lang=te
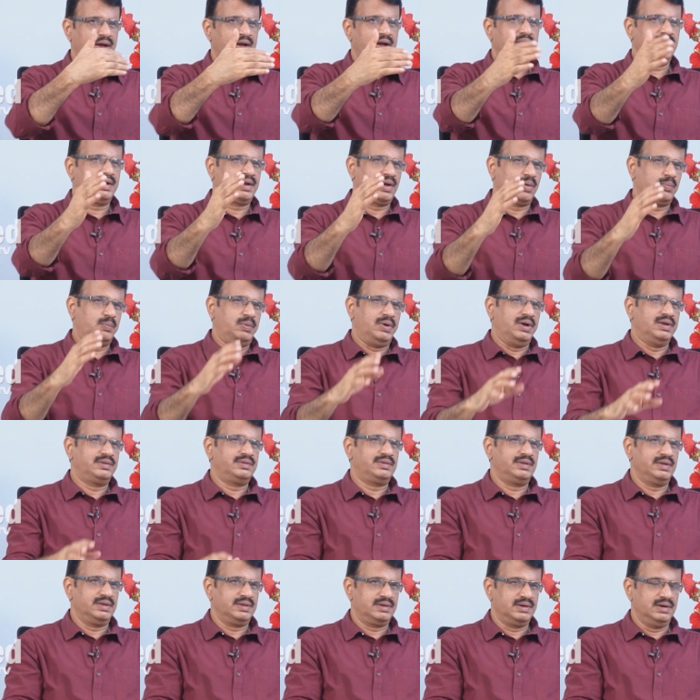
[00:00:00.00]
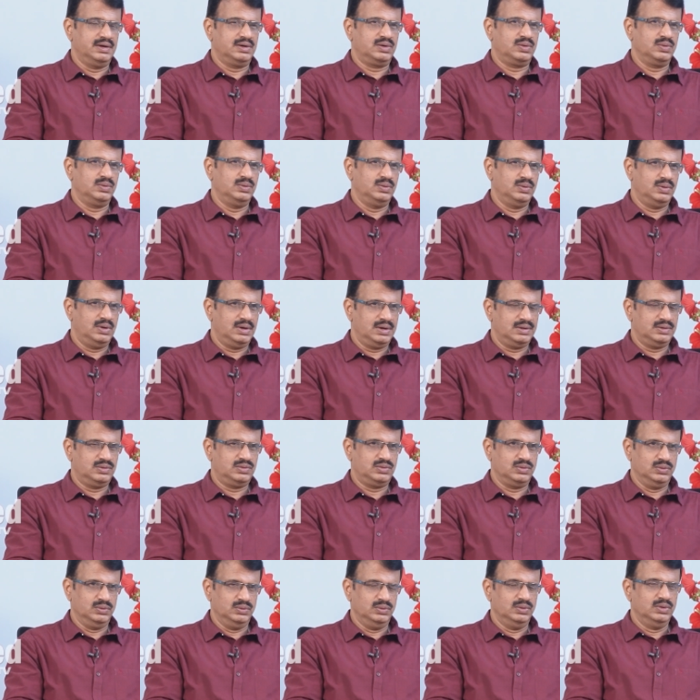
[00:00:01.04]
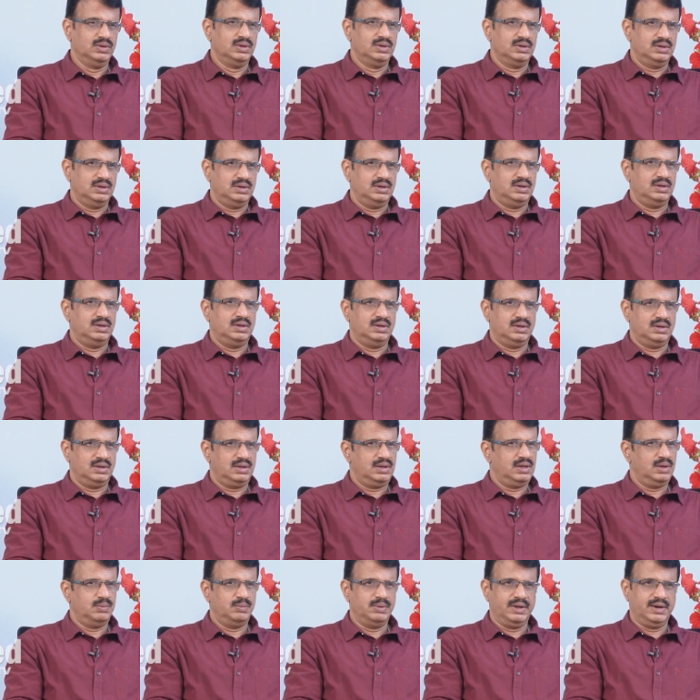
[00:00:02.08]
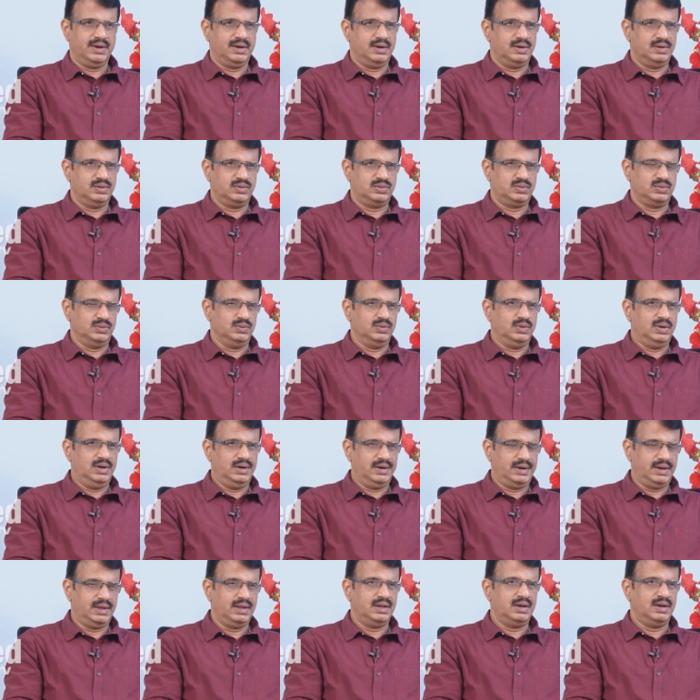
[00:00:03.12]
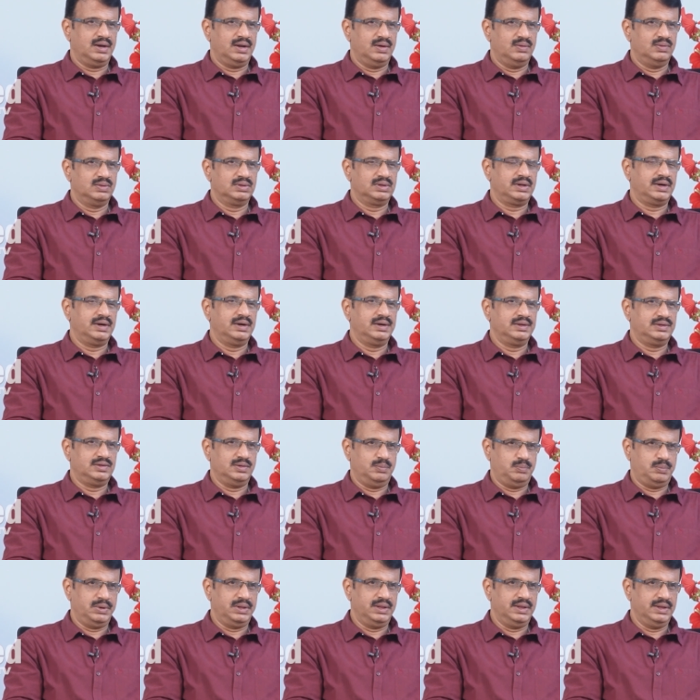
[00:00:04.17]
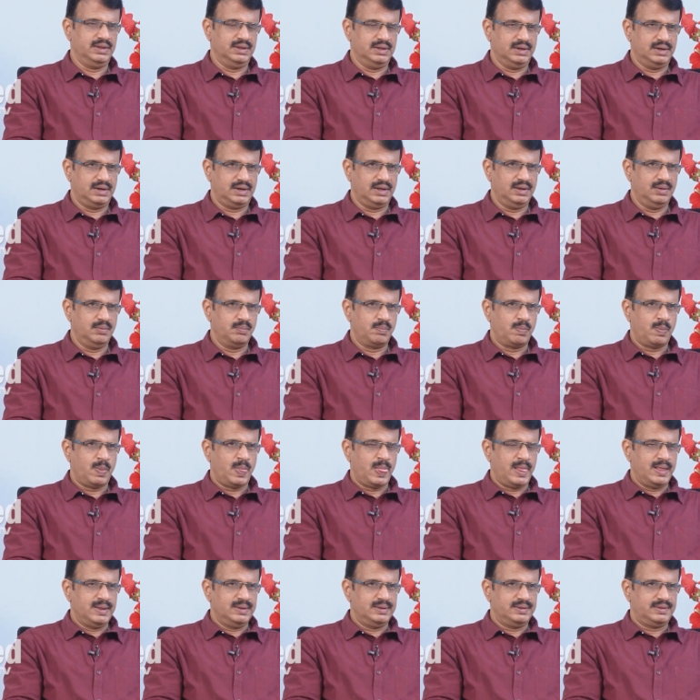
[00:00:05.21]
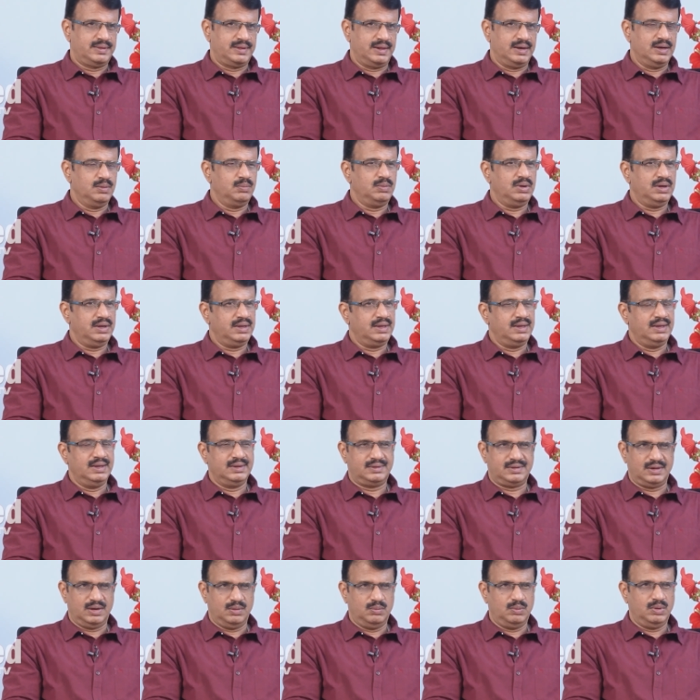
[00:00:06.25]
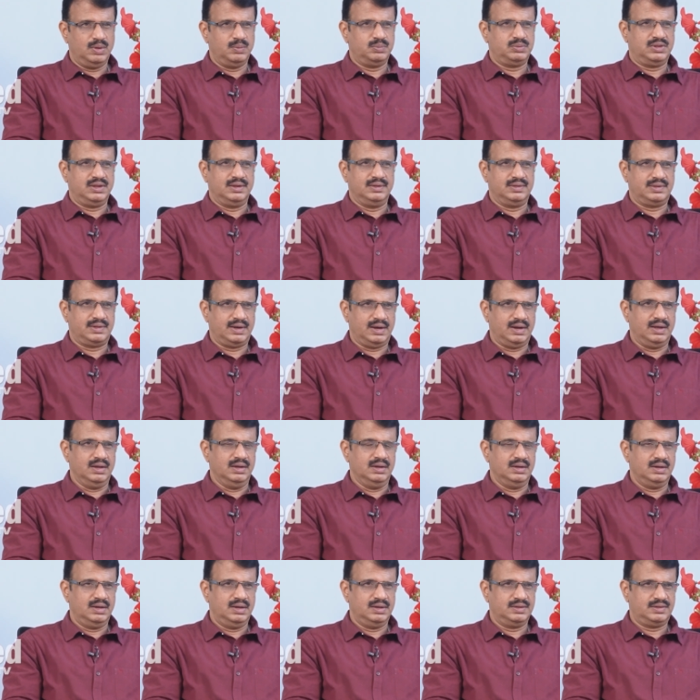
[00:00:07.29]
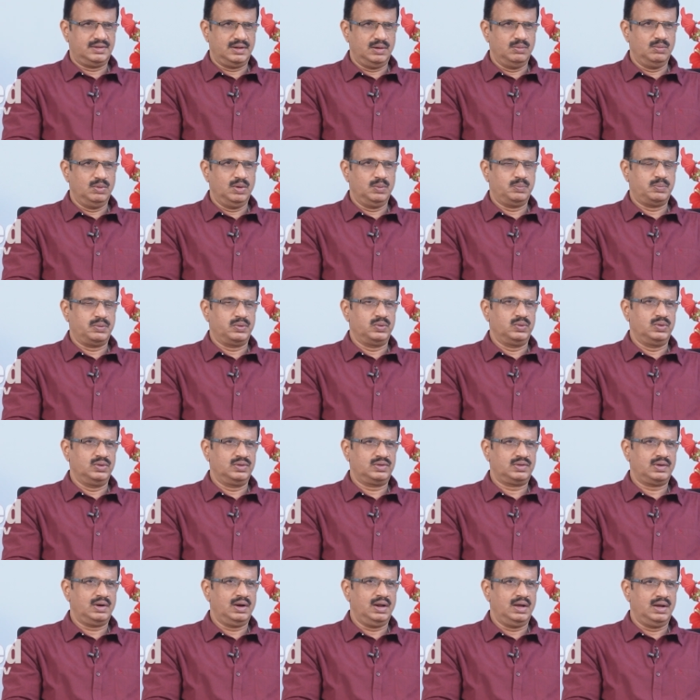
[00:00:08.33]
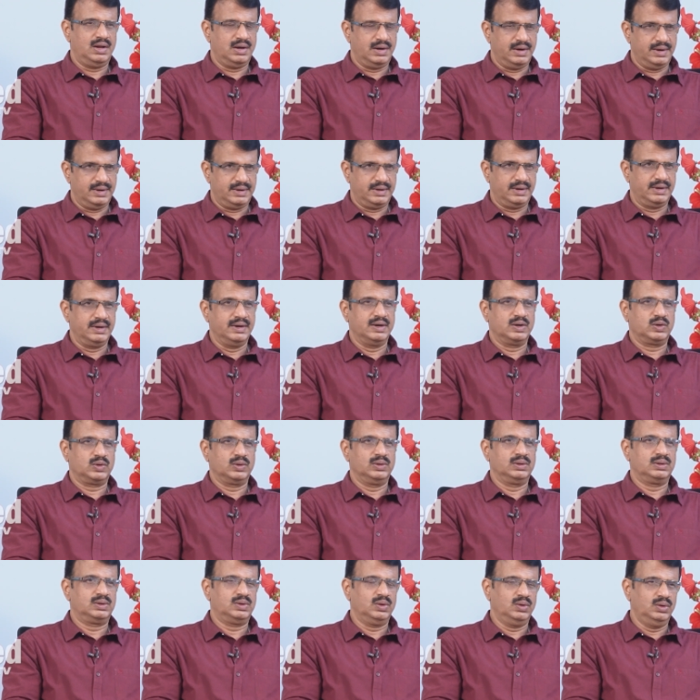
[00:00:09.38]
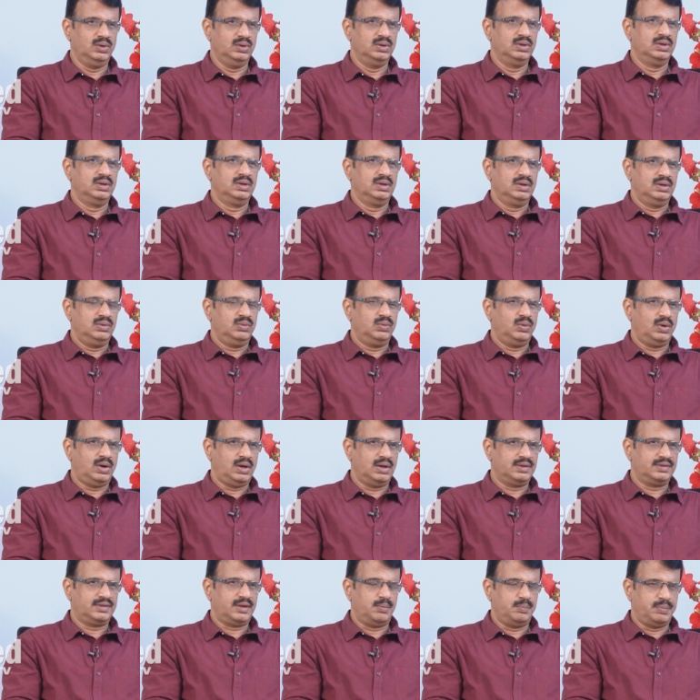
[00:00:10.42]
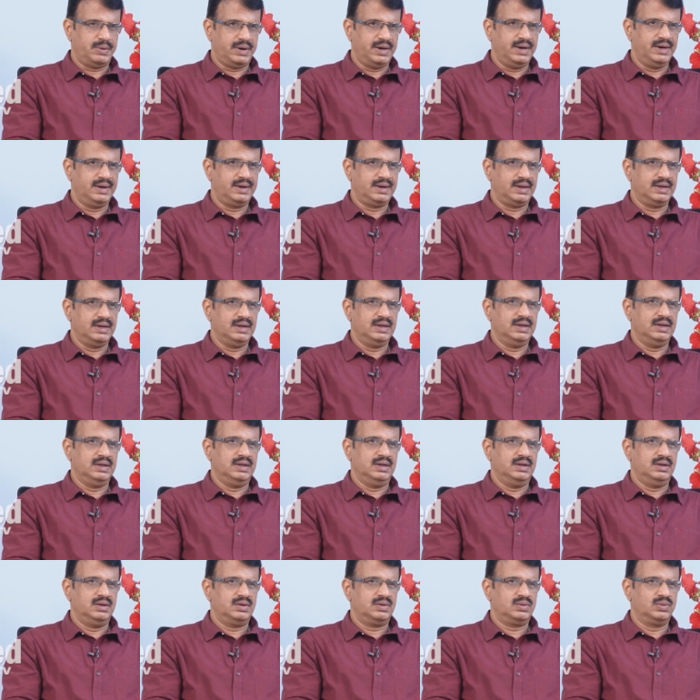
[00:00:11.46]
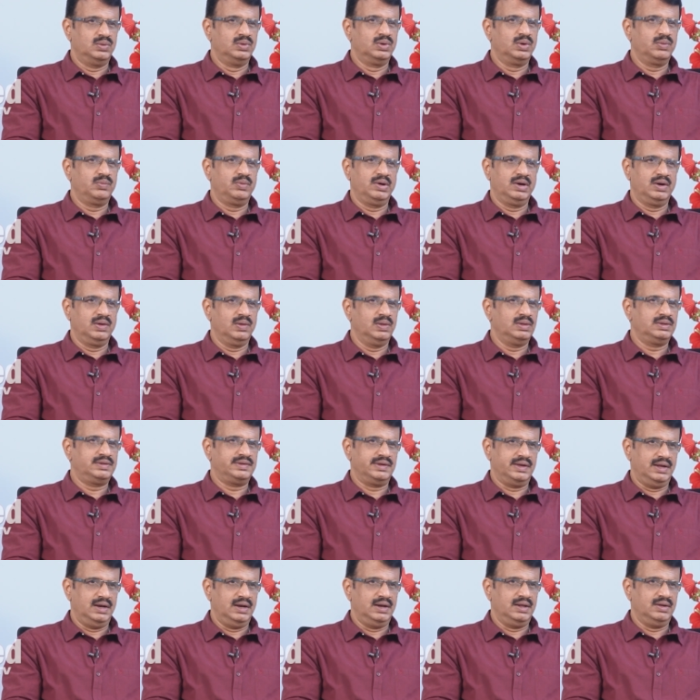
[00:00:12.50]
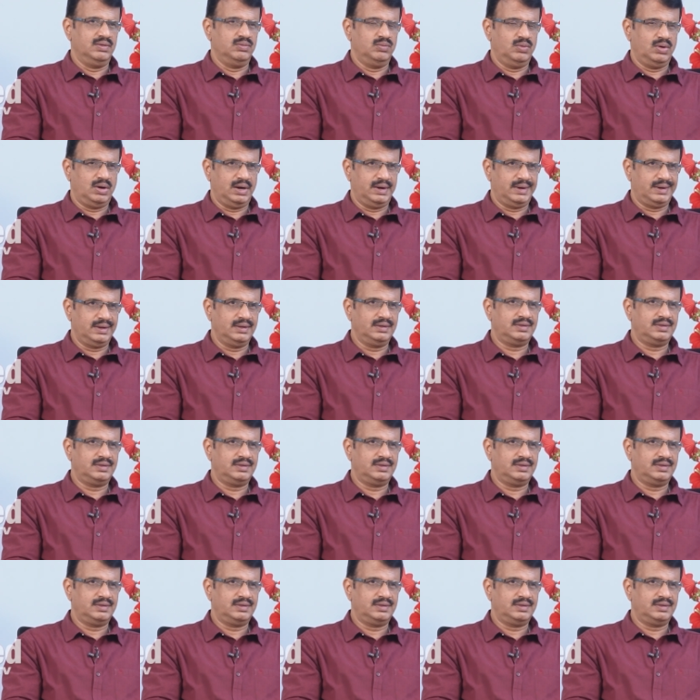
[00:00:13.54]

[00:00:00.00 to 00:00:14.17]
ఆర్డర్ పాస్ చేసినట్టు అనొచ్చు ఏమైనా అనొచ్చు అంటే రేవంత్ రెడ్డి చెప్పింది ఏంటంటే సినిమా ఏ సినిమా తీసినా ఆ సినిమా ప్రొడ్యూసర్లు ఆ నటీనటులతో ఒక సపరేట్గా రెండు వీడియోలు చేయాలి ఒకటి